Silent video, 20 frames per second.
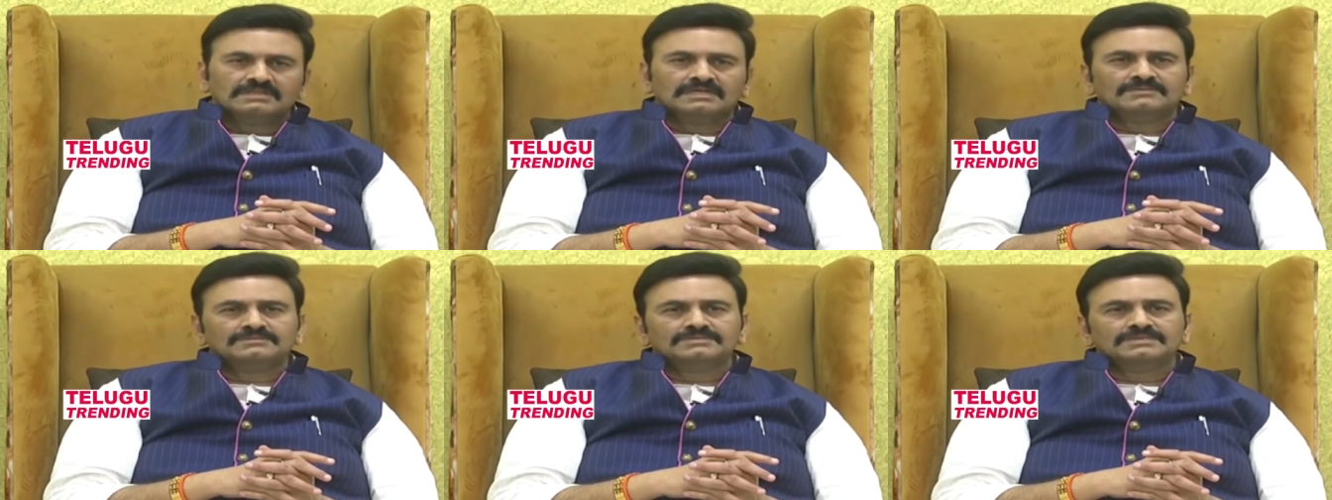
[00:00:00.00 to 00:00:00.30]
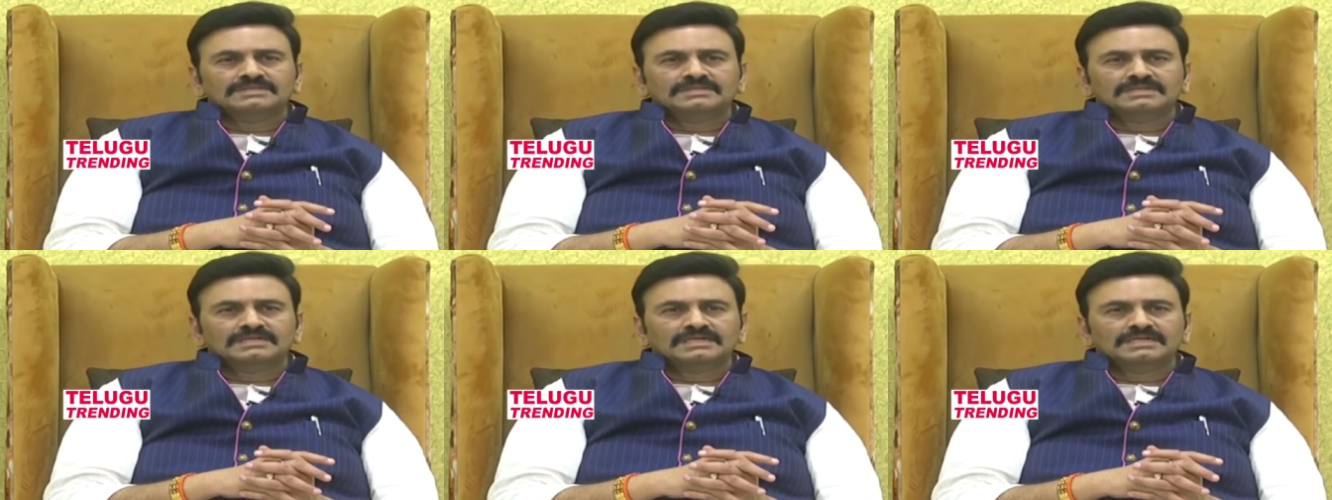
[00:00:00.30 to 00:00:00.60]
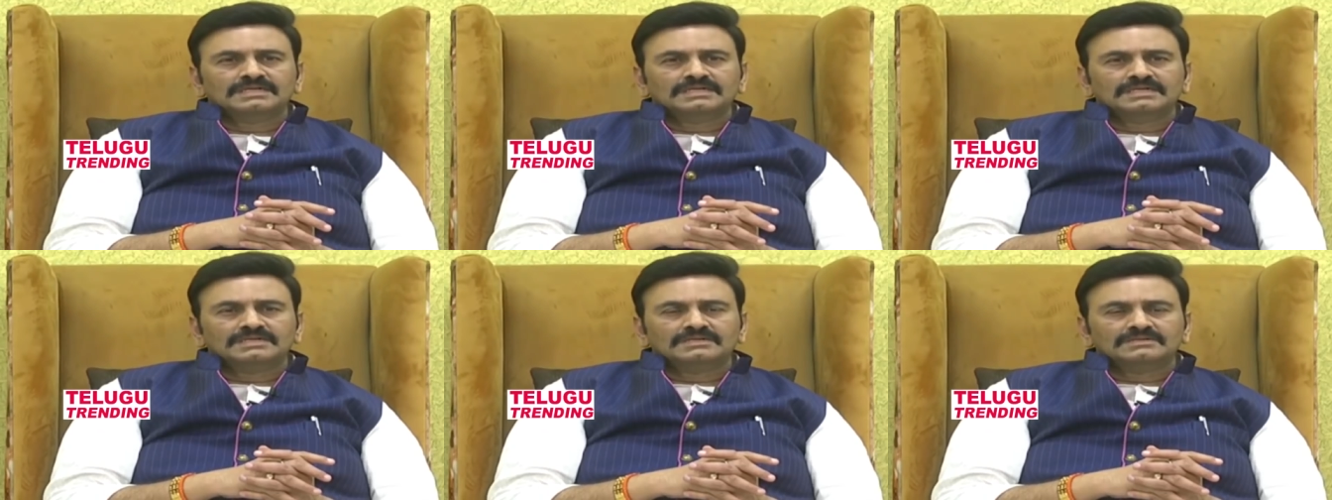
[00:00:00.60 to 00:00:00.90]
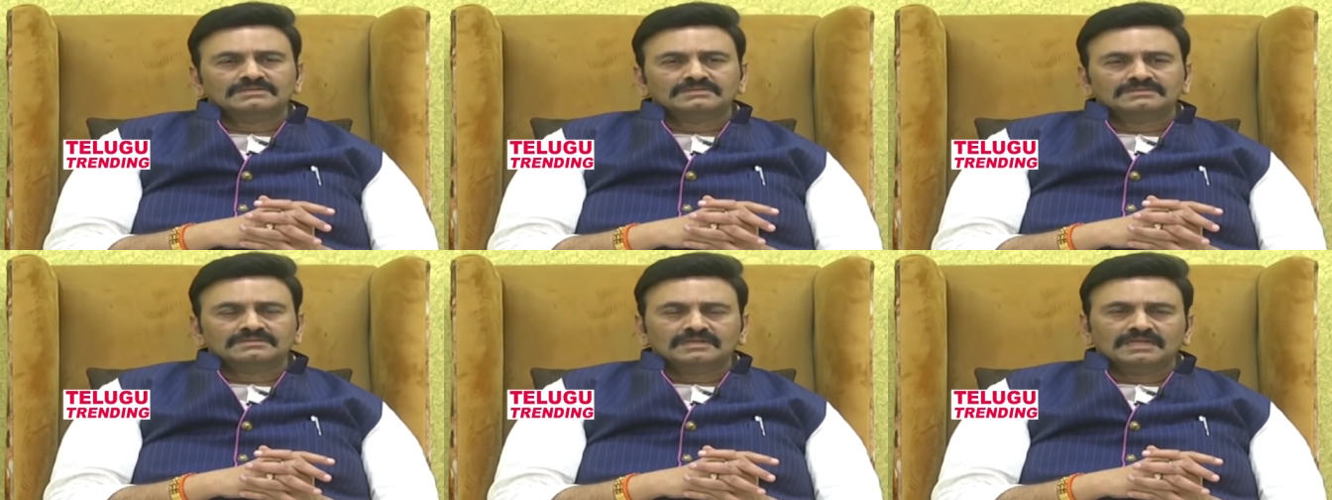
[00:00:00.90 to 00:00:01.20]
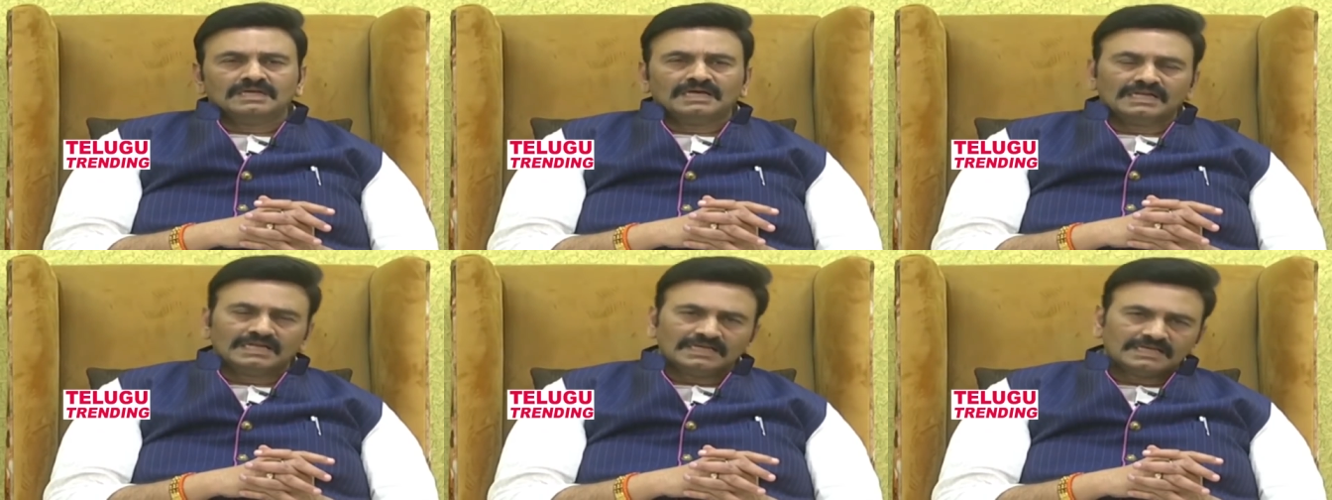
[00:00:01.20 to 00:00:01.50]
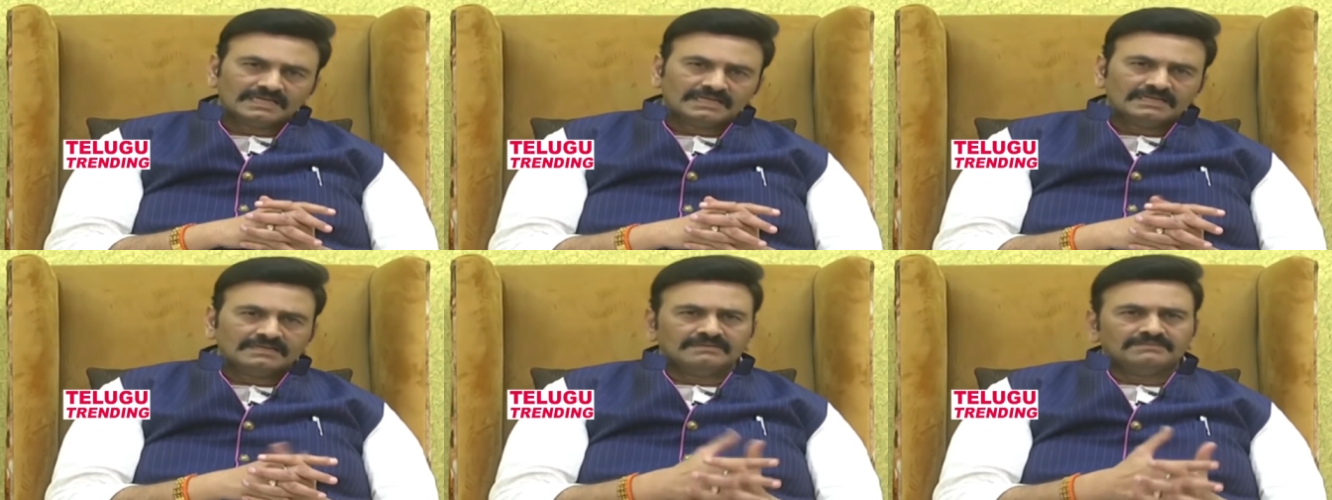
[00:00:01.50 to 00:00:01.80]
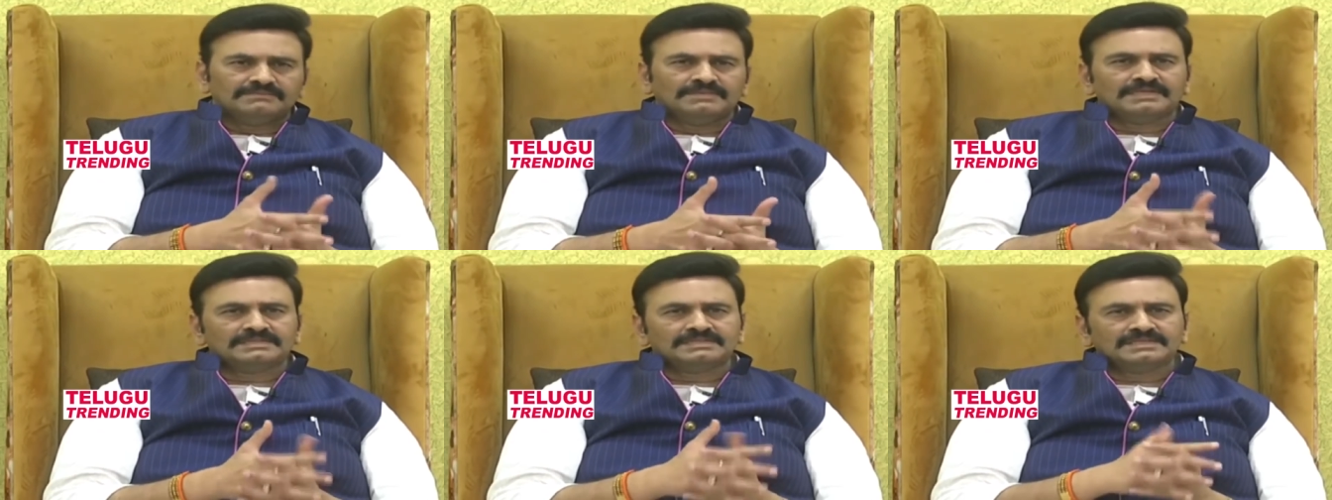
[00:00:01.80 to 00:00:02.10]
రామచంద్ర నాయుడు గారు అలాగే
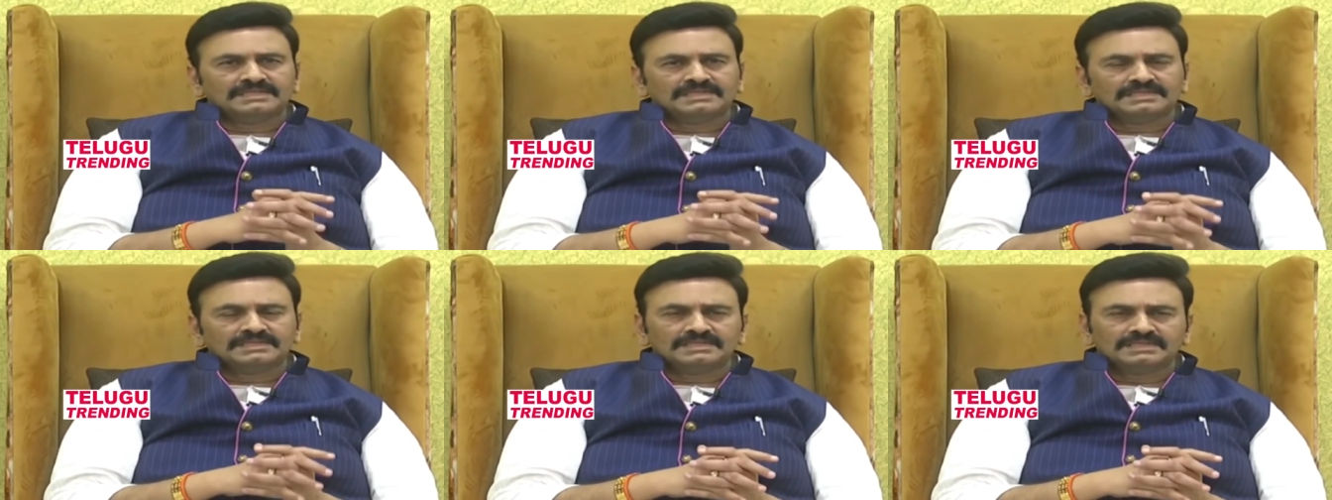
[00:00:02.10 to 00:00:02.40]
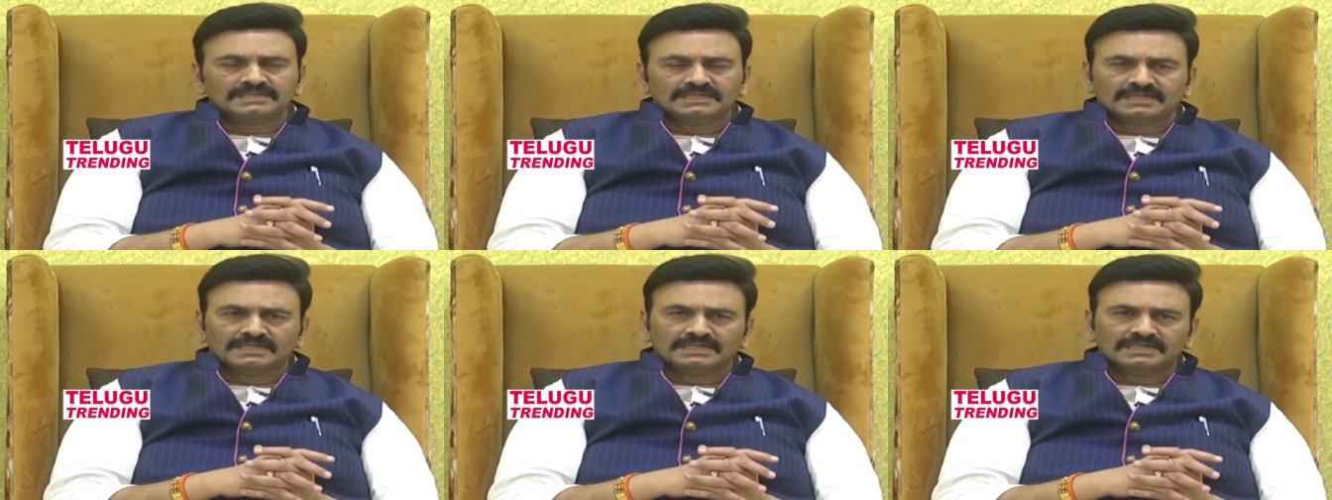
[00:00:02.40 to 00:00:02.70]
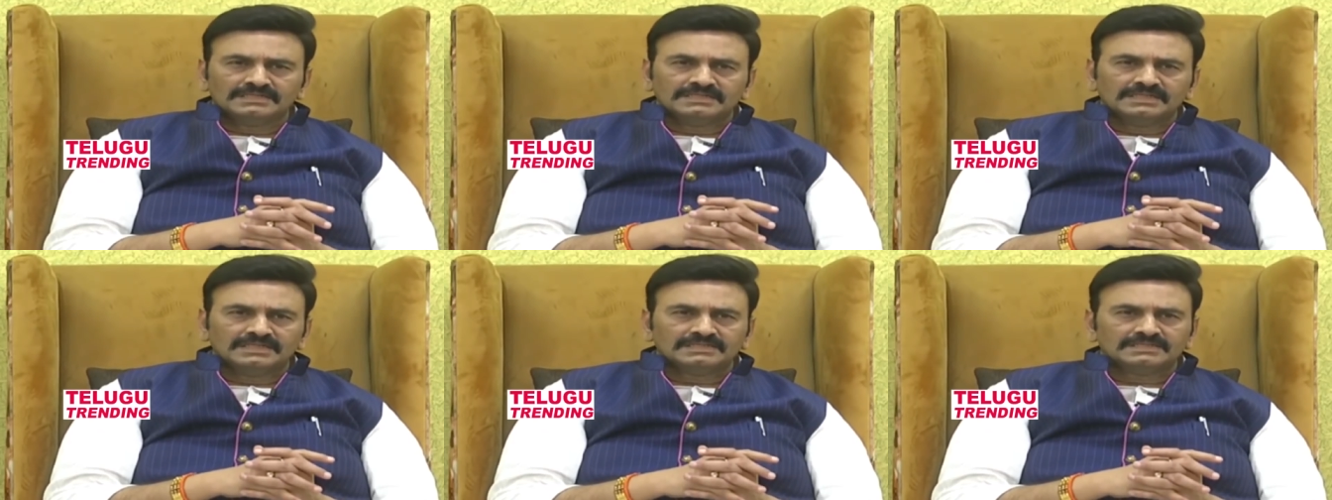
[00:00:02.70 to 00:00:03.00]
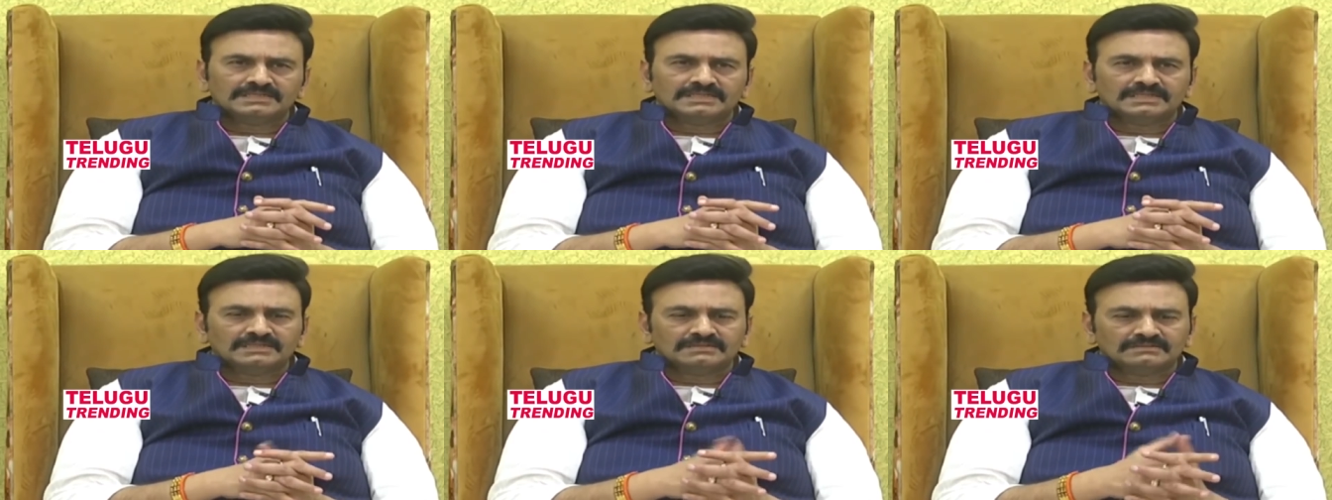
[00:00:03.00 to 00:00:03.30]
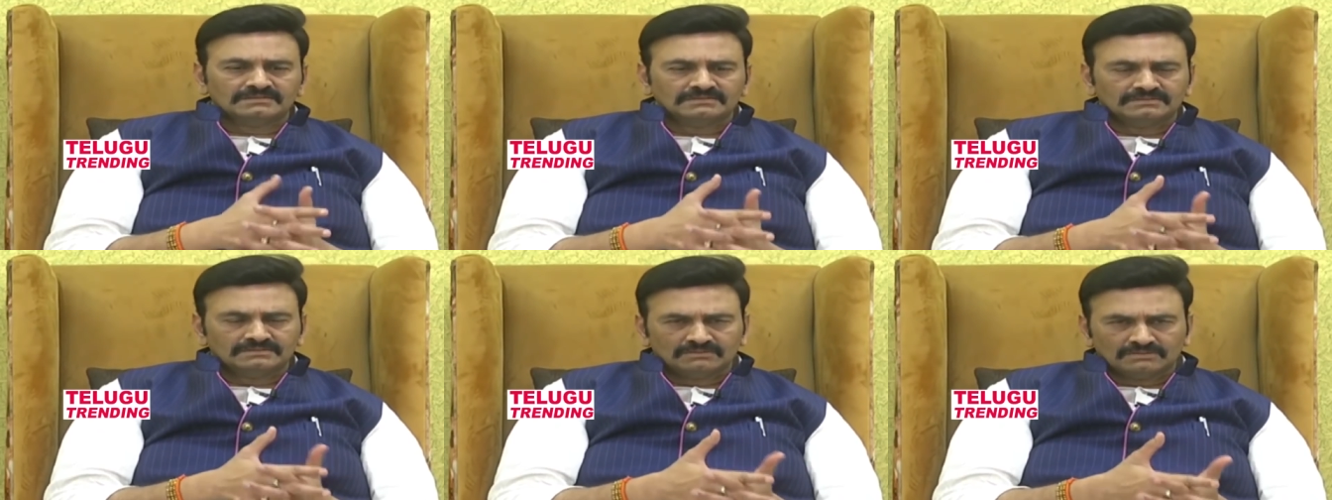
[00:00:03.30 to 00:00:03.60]
ప్రసాద్ రెడ్డి గారు రన్ చేస్తున్నారు